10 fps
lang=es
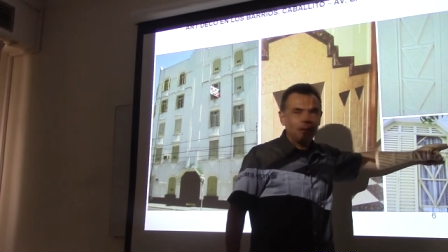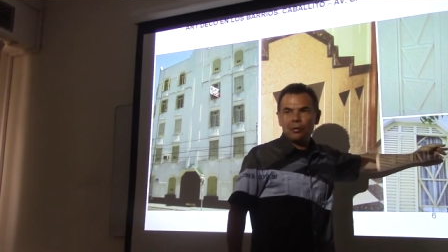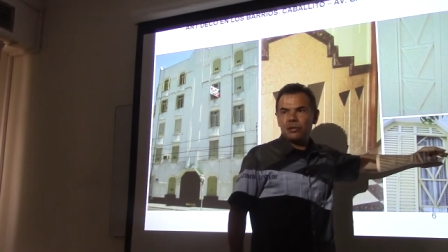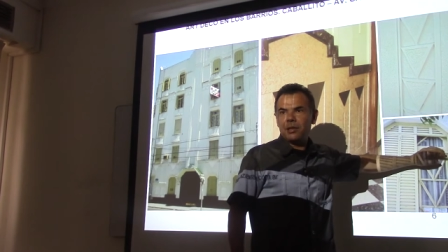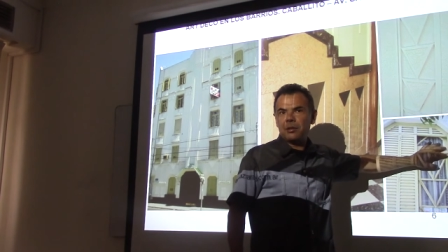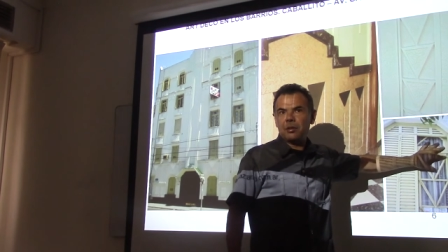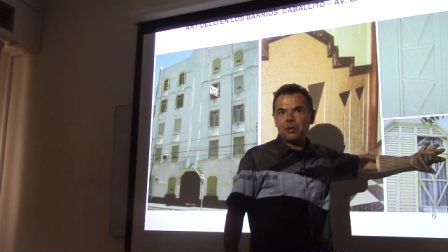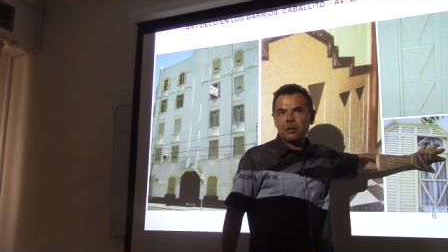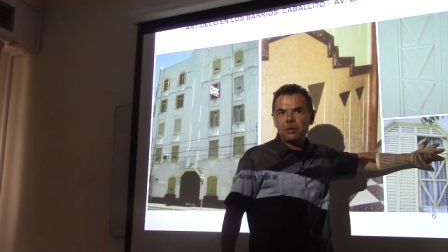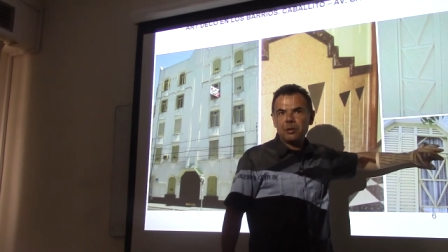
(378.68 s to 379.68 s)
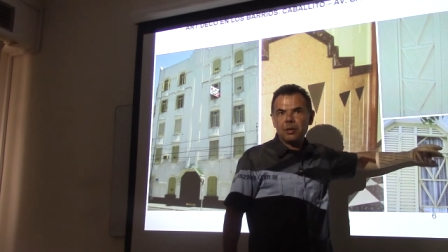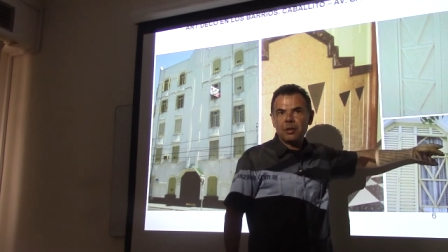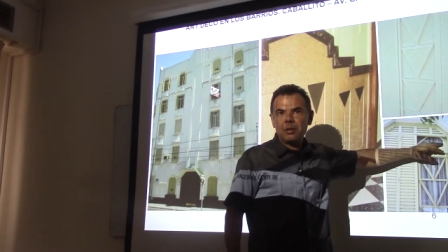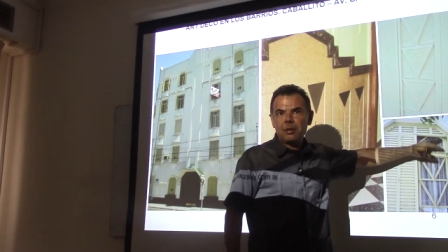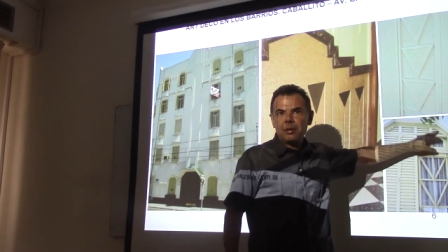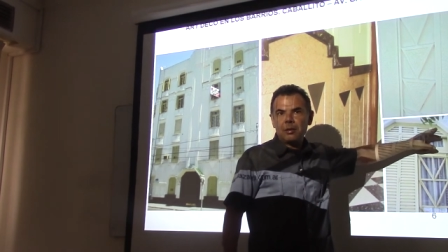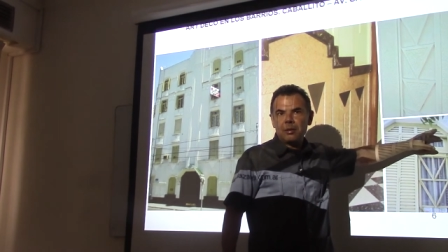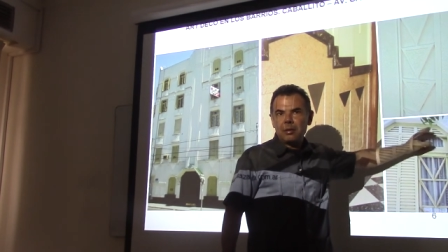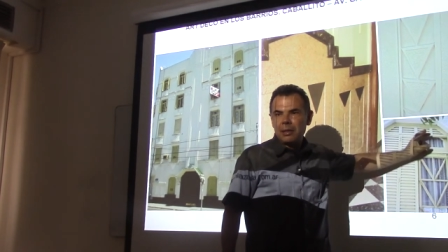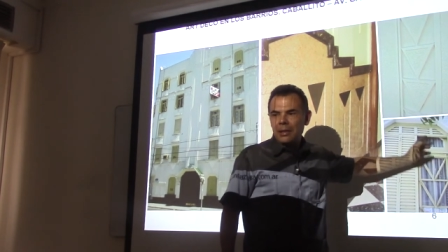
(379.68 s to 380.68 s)
es cierto?
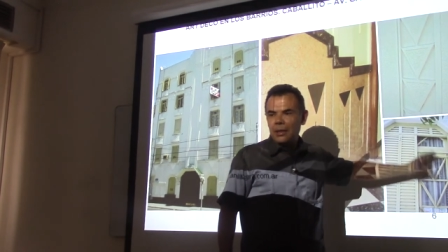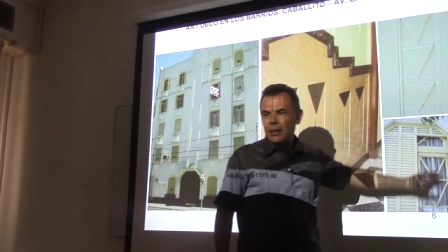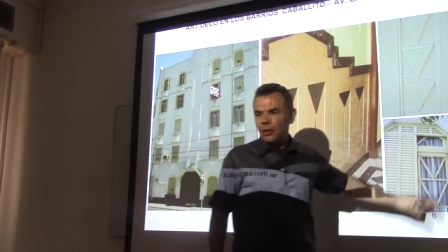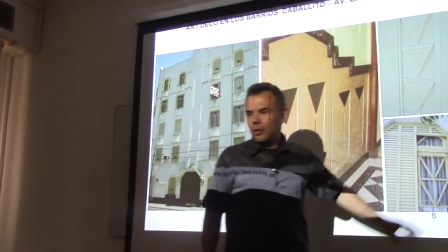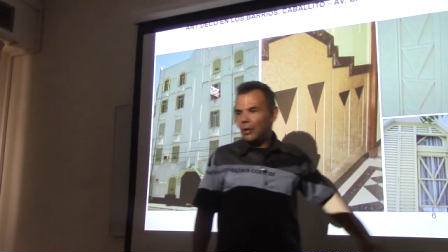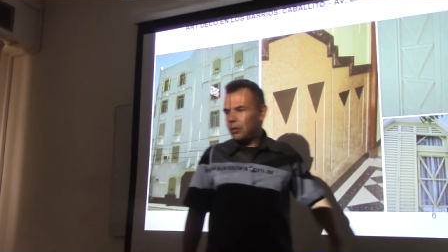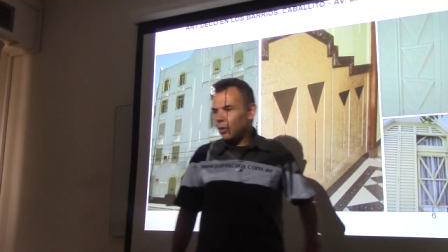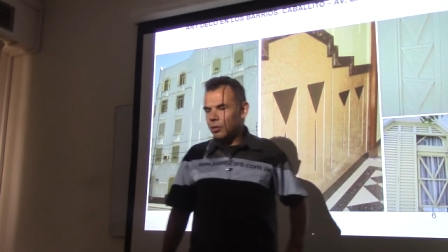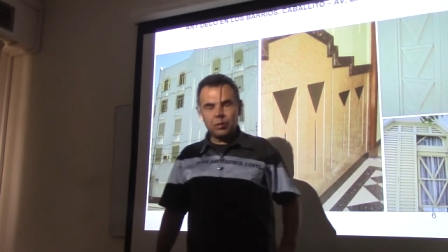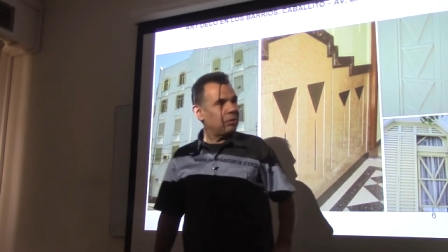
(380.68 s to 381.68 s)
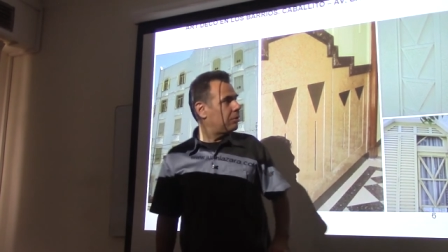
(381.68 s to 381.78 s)
Eh, con estos